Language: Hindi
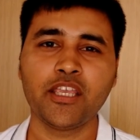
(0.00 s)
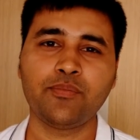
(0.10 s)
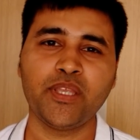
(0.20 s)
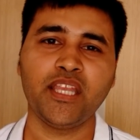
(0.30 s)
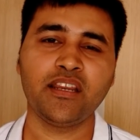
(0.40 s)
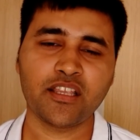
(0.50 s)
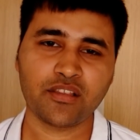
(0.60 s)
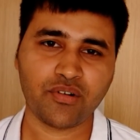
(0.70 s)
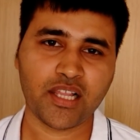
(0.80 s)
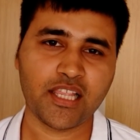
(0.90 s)
स्पिनिंग
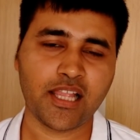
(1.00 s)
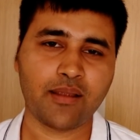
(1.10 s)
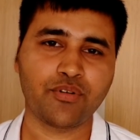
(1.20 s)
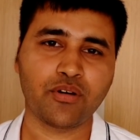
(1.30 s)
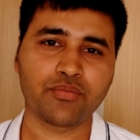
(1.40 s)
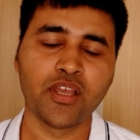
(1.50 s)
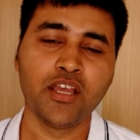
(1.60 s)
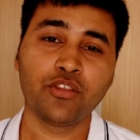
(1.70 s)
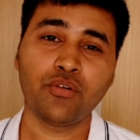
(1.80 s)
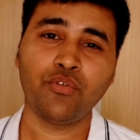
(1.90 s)
डिस्क वाले लैपटॉप्स
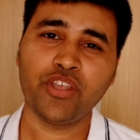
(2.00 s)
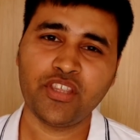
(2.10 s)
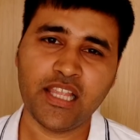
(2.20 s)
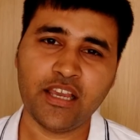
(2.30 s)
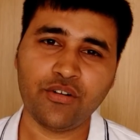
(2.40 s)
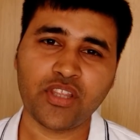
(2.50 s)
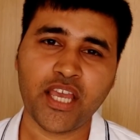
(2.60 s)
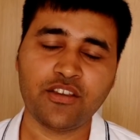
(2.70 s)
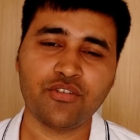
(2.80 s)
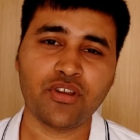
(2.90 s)
तो वो इसीलिए होता
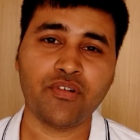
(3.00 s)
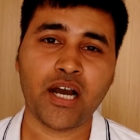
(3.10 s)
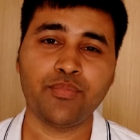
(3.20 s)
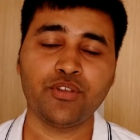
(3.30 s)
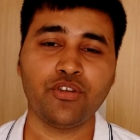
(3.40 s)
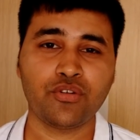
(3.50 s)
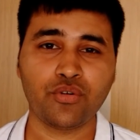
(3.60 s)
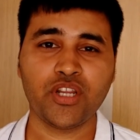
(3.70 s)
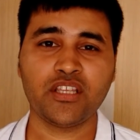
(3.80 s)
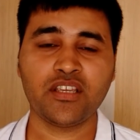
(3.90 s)
है क्योंकि वहाँ पे जो
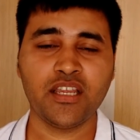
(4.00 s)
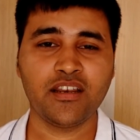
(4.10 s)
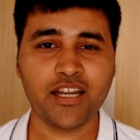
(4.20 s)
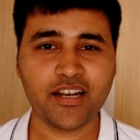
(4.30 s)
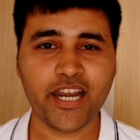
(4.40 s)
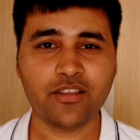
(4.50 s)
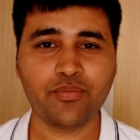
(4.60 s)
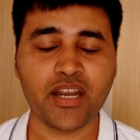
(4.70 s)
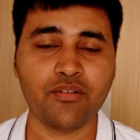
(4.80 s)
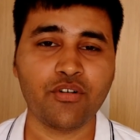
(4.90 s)
स्टोरेज की रीड राइट
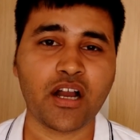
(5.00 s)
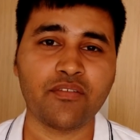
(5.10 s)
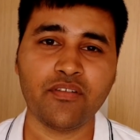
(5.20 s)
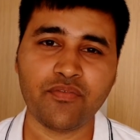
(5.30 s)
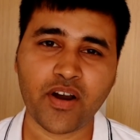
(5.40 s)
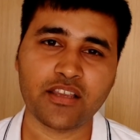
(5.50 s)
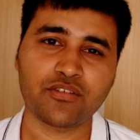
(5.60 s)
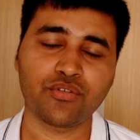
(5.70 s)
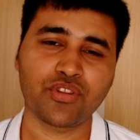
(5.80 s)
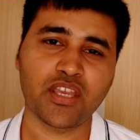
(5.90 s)
स्पीड है वो काफ़ी
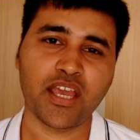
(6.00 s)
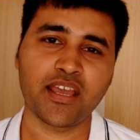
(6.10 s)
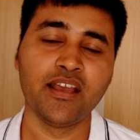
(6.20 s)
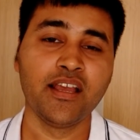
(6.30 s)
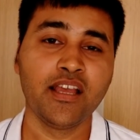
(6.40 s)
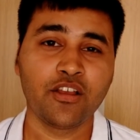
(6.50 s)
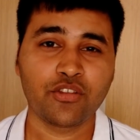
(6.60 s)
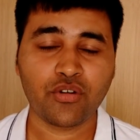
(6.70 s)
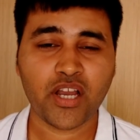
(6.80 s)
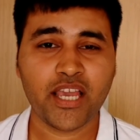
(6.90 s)
फास्ट होती है
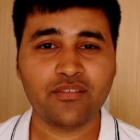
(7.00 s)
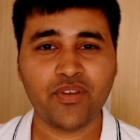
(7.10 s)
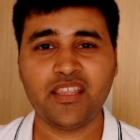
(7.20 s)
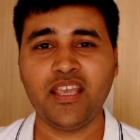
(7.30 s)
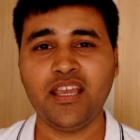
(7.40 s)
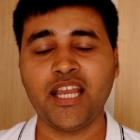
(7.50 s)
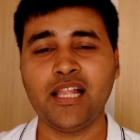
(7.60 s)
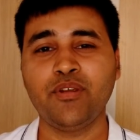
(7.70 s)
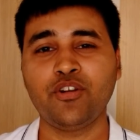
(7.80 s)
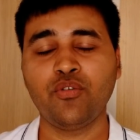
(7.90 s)
तो गाइज वैसे ही
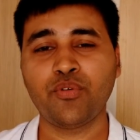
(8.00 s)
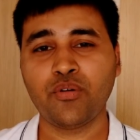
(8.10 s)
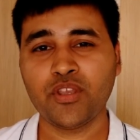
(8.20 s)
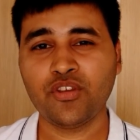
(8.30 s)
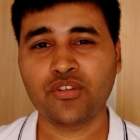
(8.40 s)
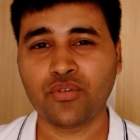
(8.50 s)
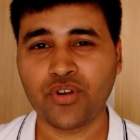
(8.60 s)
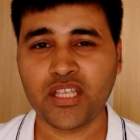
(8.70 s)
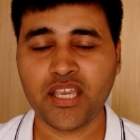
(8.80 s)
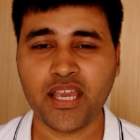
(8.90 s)
Realme 2 Pro में जो
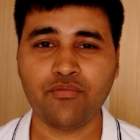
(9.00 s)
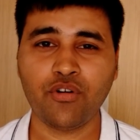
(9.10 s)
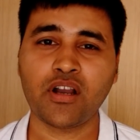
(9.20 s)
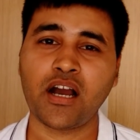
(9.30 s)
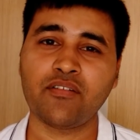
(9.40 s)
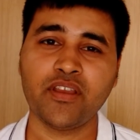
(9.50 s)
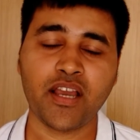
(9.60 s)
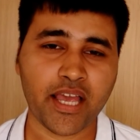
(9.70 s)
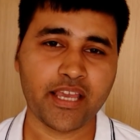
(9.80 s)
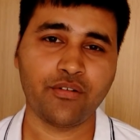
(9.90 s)
स्टोरेज है वो काफ़ी हाई